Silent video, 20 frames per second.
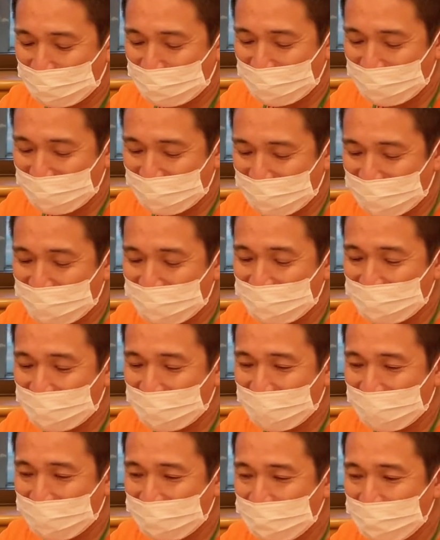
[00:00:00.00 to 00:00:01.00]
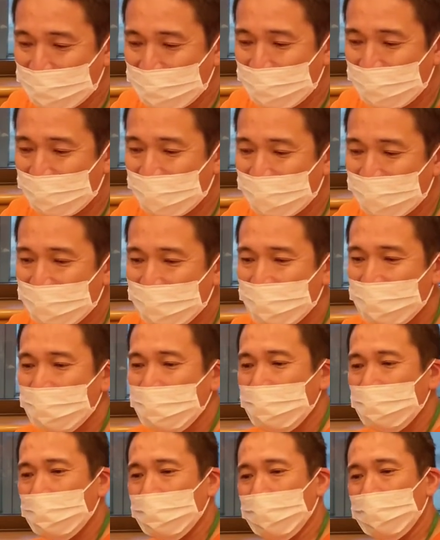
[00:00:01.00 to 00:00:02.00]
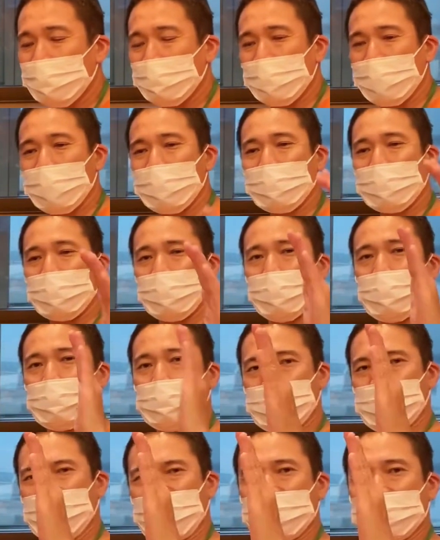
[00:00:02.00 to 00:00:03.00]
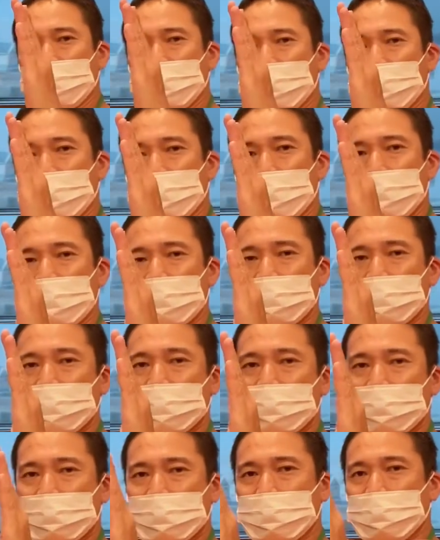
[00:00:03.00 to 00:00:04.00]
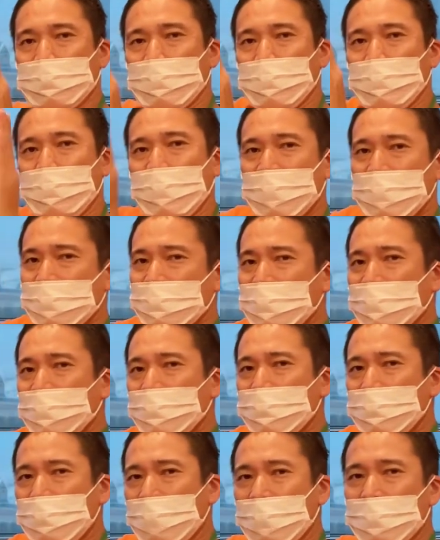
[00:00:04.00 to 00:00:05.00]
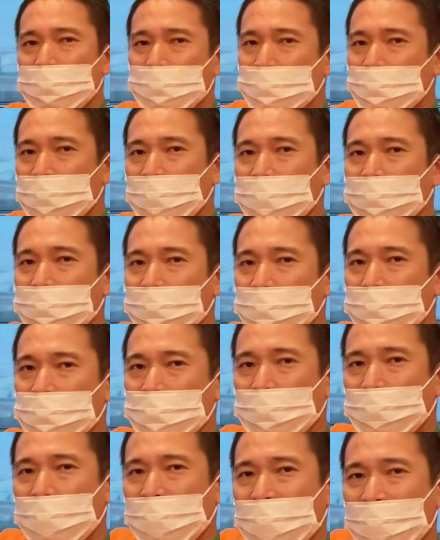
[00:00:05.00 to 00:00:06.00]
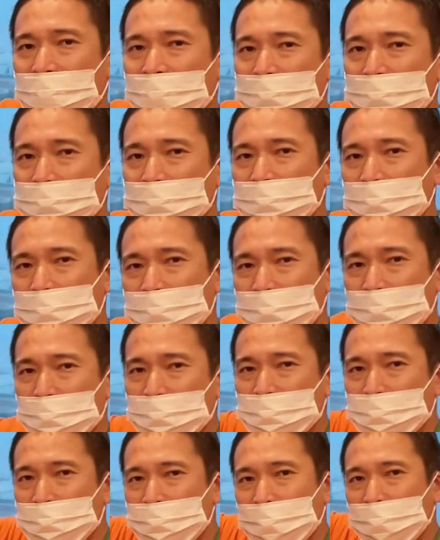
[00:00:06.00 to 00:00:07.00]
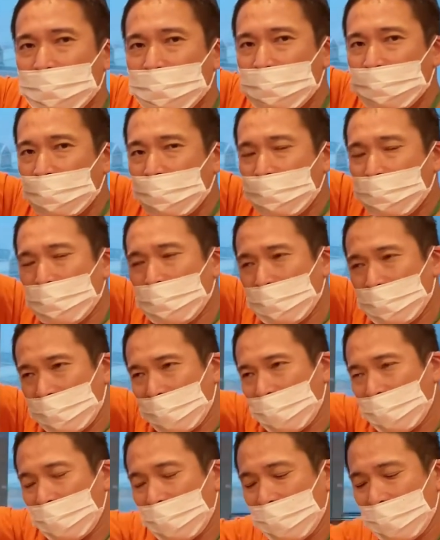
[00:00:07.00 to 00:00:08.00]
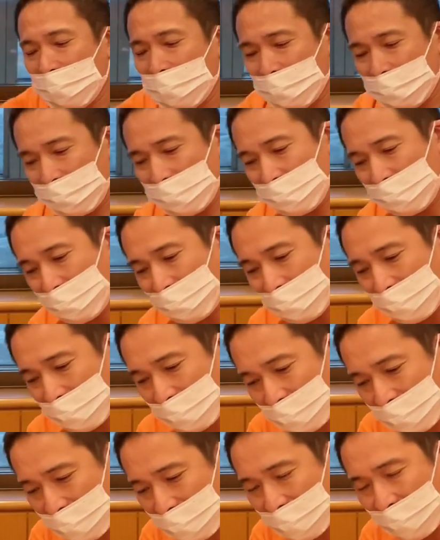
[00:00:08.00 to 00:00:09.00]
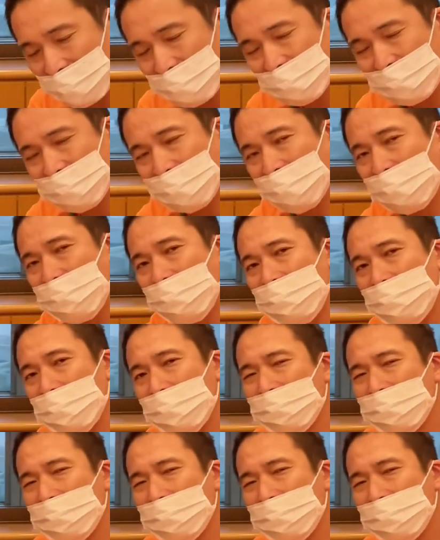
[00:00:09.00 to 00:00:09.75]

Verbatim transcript: 言えないですよね。まあでもね、こうバンってこう、もう面で受けるよりかはこうカーブしてるところで受けた方が流れるような気がしなくも